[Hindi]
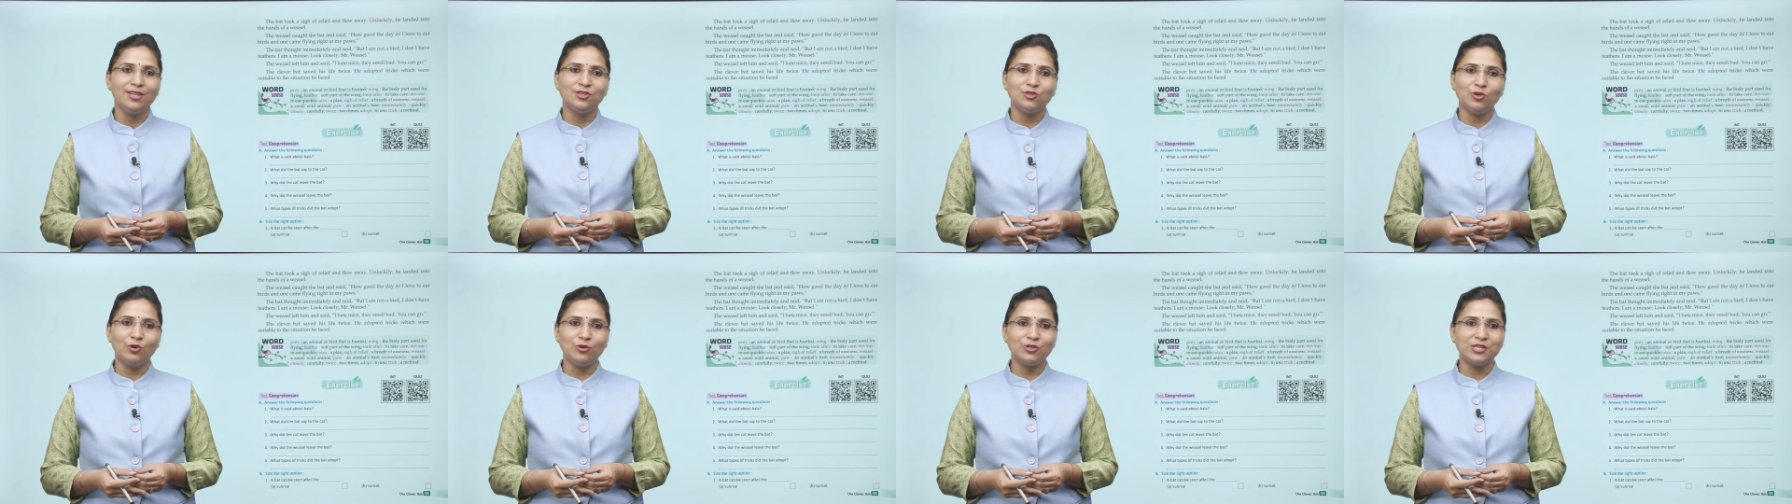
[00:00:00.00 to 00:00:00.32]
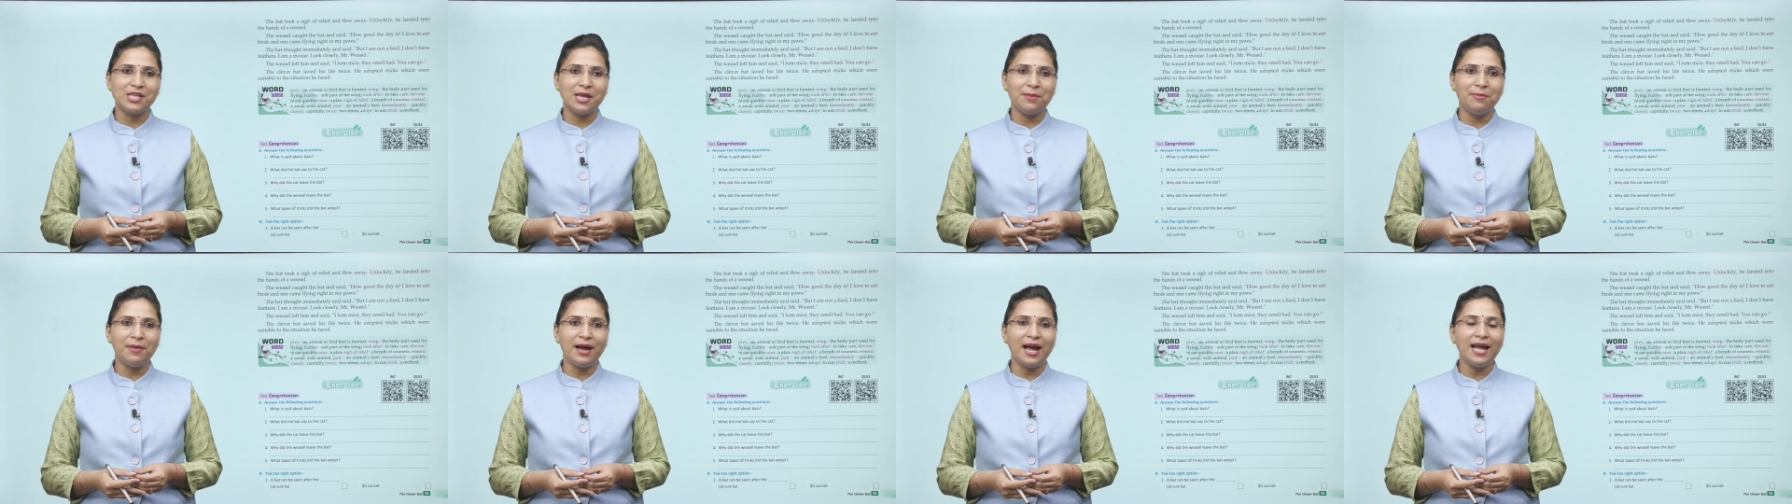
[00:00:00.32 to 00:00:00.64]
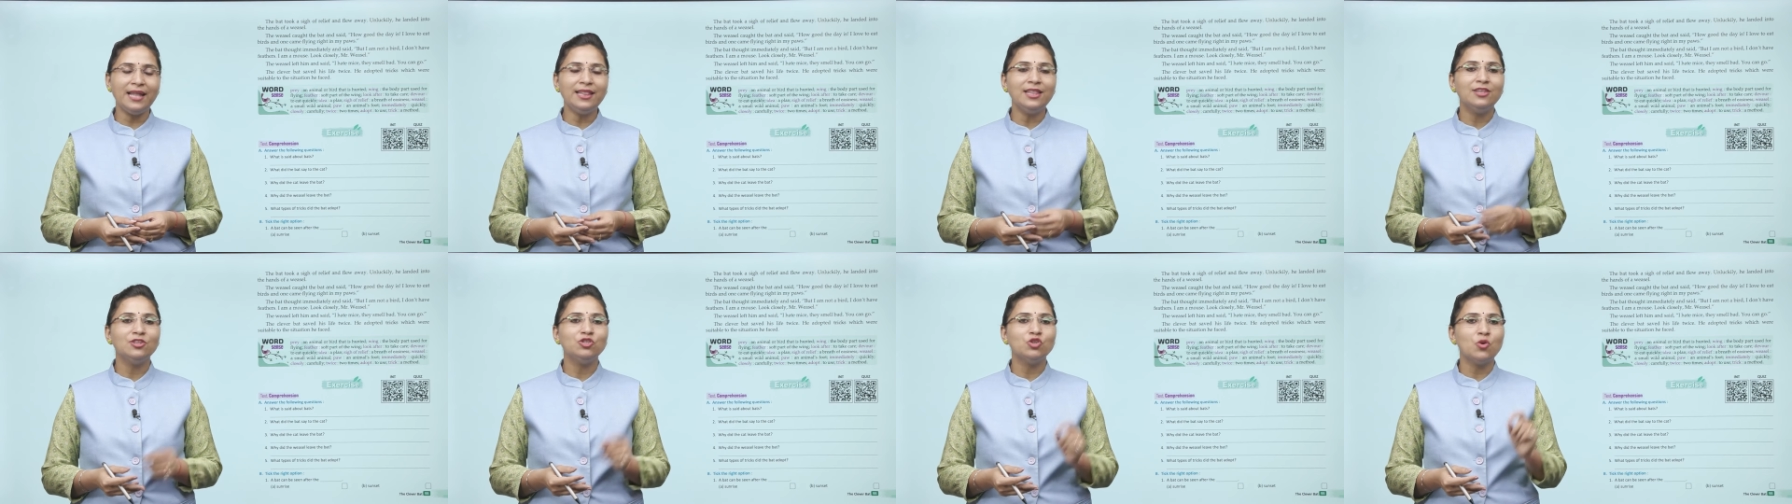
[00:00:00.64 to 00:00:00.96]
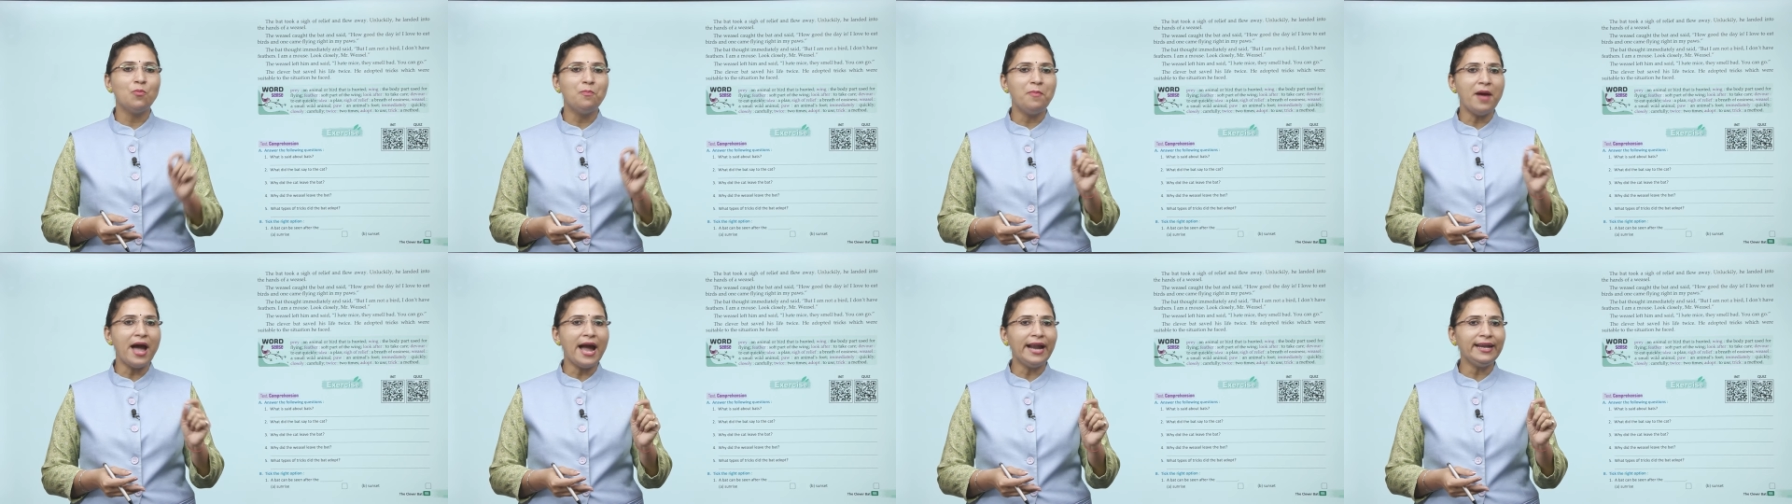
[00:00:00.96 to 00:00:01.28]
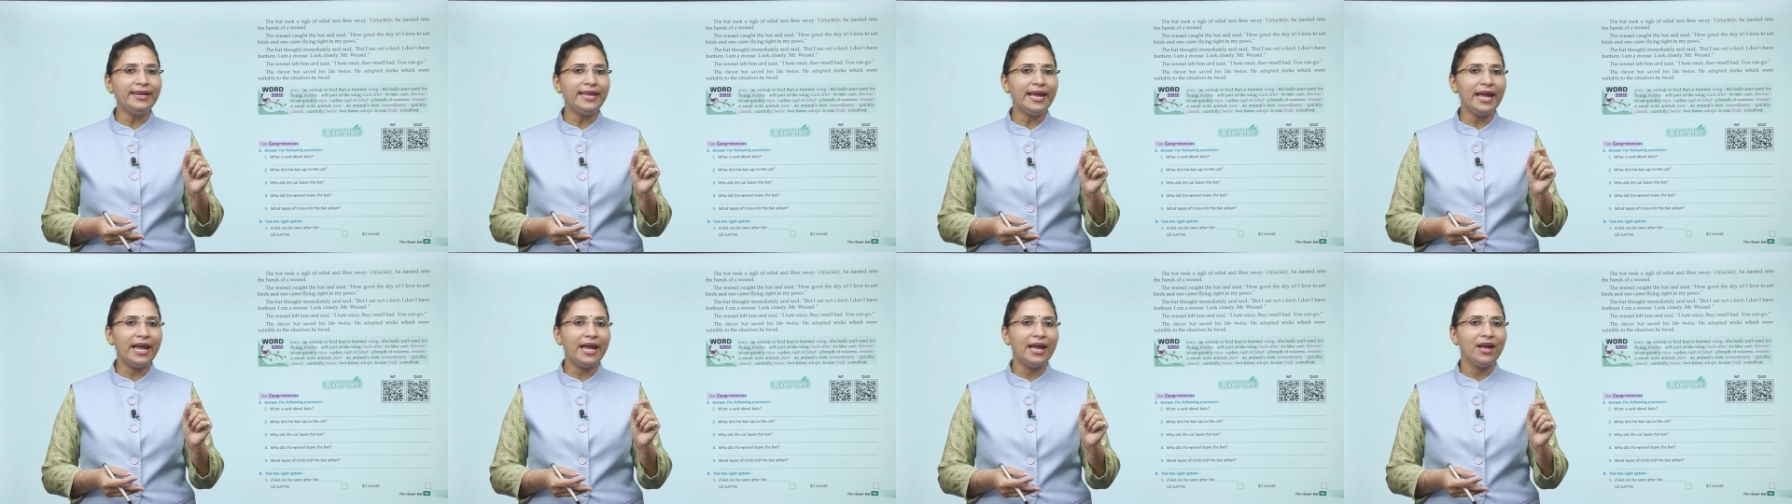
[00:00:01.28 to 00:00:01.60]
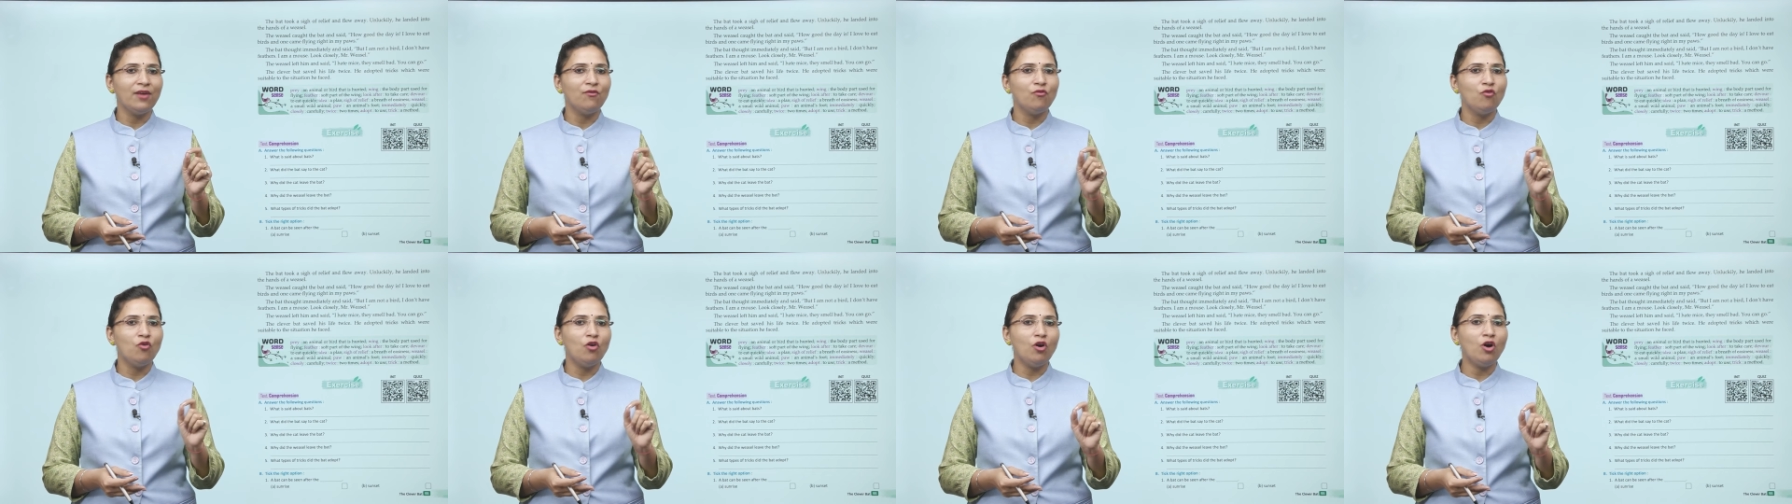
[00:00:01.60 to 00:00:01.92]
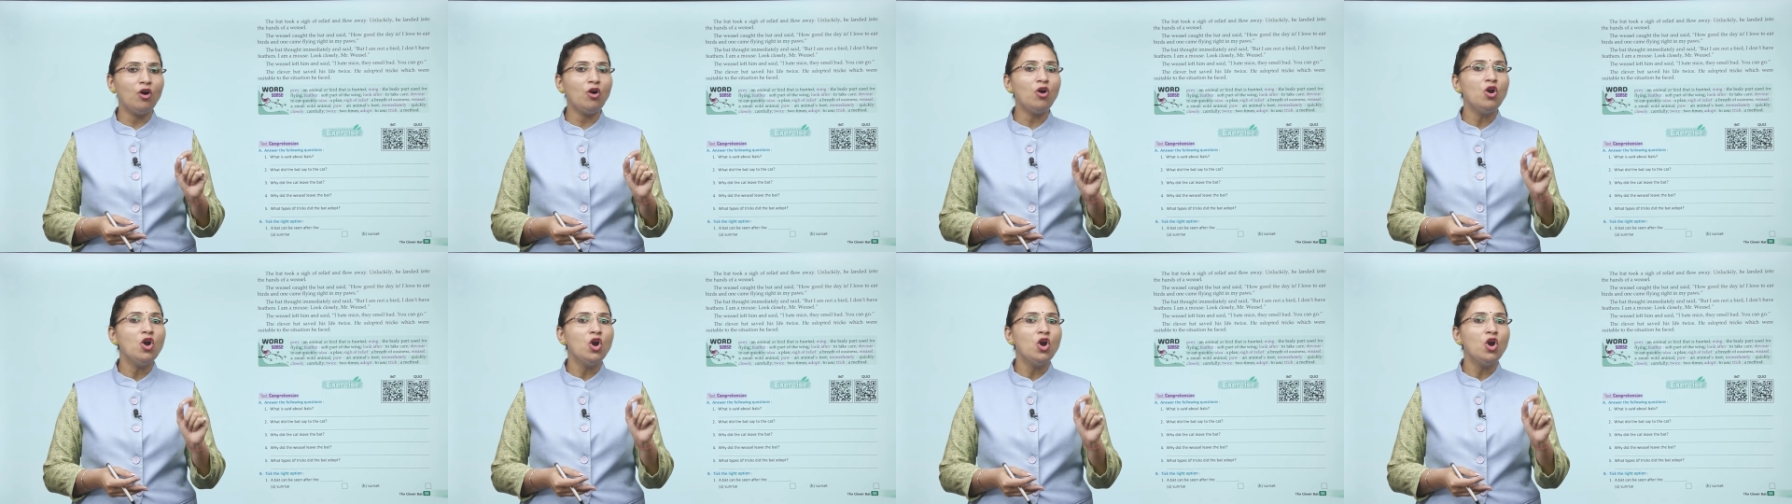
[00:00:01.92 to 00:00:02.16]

so, uske baad jo bat hai wo